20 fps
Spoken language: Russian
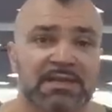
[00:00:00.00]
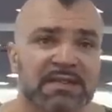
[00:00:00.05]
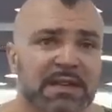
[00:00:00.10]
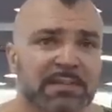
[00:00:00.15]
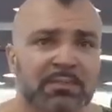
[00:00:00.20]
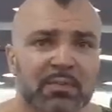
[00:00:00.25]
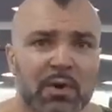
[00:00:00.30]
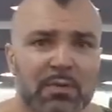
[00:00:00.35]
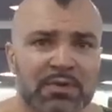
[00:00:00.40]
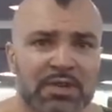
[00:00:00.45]
И
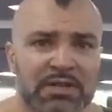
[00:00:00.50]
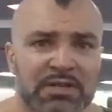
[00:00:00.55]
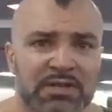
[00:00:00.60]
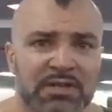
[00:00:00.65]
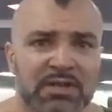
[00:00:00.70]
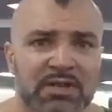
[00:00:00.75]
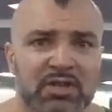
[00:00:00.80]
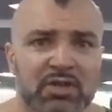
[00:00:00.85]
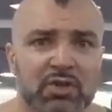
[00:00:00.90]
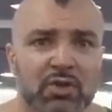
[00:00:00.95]

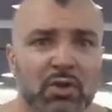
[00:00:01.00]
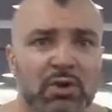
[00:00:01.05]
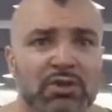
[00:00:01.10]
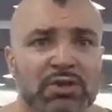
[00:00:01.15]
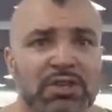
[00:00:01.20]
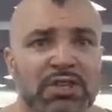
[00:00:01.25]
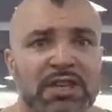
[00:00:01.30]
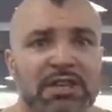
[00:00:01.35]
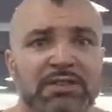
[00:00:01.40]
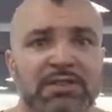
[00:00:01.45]
запомните еще,
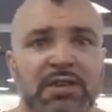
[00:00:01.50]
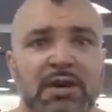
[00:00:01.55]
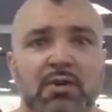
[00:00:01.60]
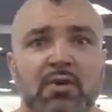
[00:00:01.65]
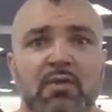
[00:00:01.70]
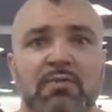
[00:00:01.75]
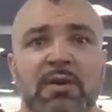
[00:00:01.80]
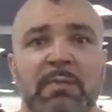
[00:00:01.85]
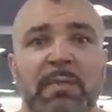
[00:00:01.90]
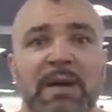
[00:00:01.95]
нет
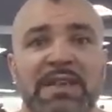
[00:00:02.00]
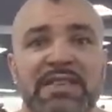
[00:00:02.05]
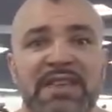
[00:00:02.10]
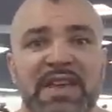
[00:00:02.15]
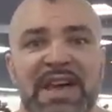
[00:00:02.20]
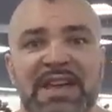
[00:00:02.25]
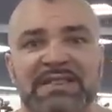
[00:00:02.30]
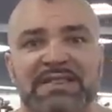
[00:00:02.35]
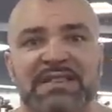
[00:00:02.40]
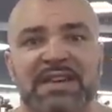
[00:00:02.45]
такого
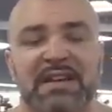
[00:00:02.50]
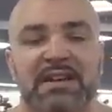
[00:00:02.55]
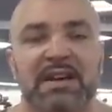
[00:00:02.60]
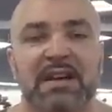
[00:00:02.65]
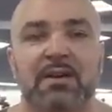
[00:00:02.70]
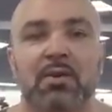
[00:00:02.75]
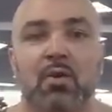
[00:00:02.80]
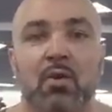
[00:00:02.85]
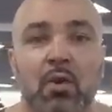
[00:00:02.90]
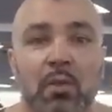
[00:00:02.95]
понятия,
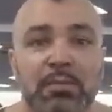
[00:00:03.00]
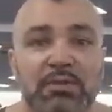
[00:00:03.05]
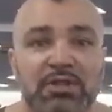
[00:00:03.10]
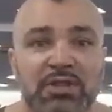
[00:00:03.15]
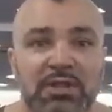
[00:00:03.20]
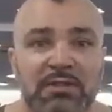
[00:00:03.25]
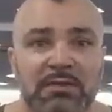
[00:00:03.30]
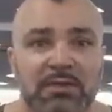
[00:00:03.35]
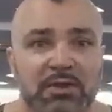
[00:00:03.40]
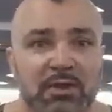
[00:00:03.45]
как
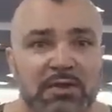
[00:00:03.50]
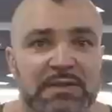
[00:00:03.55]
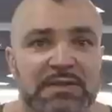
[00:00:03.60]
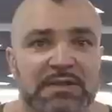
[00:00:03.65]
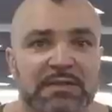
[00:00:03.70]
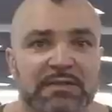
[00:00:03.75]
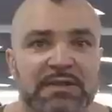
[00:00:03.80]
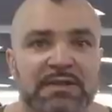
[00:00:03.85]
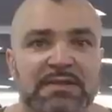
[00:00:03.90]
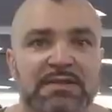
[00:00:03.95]
общая
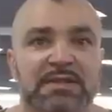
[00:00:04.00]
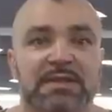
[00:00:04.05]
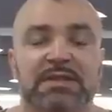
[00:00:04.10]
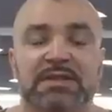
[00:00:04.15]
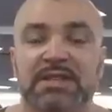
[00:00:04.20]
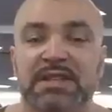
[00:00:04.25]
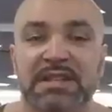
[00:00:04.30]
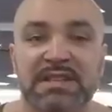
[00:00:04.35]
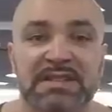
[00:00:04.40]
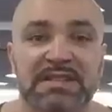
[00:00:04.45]
выносливость.
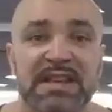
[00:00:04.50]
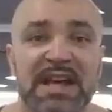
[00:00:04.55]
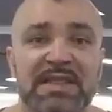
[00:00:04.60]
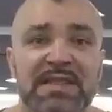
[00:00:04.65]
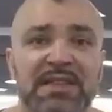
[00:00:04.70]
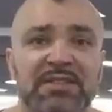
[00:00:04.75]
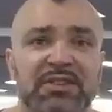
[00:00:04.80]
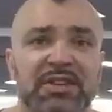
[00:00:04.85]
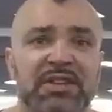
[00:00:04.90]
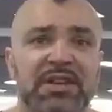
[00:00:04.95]

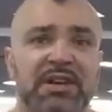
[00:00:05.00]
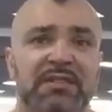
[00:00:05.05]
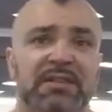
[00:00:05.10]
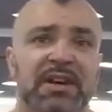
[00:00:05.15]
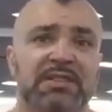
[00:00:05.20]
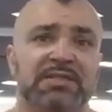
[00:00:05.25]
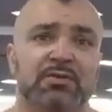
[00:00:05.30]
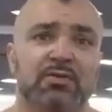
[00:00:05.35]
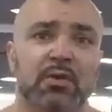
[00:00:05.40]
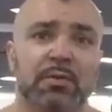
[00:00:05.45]
Нельзя
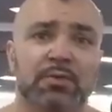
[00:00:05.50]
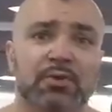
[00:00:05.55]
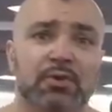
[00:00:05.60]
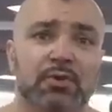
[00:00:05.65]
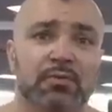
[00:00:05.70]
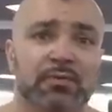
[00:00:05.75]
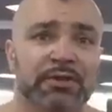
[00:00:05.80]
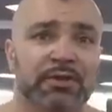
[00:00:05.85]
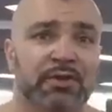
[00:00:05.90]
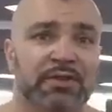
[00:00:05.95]
натренировать
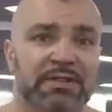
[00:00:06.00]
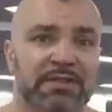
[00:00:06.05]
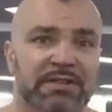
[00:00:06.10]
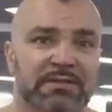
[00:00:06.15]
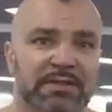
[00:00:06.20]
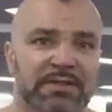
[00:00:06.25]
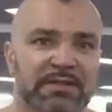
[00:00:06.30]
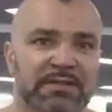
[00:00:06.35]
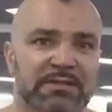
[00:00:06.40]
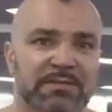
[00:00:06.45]
общую
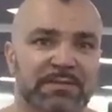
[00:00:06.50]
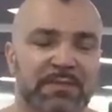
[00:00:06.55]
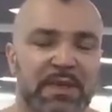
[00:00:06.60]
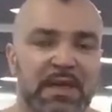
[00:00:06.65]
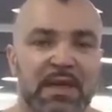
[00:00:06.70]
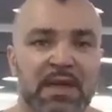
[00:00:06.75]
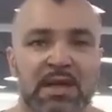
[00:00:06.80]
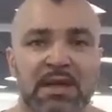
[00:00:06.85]
выносливость.